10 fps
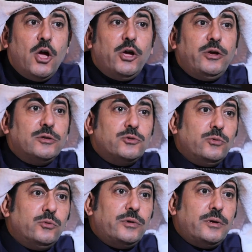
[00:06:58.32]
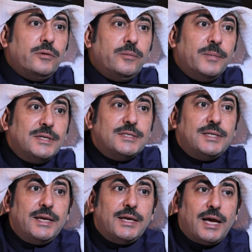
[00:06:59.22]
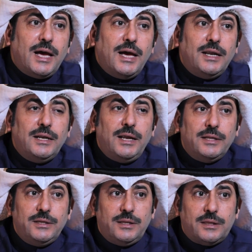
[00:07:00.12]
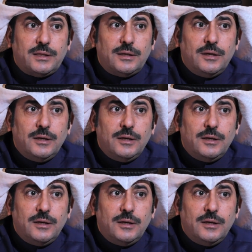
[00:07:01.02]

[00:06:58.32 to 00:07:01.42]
هي سلوك مسلك اهل الحديث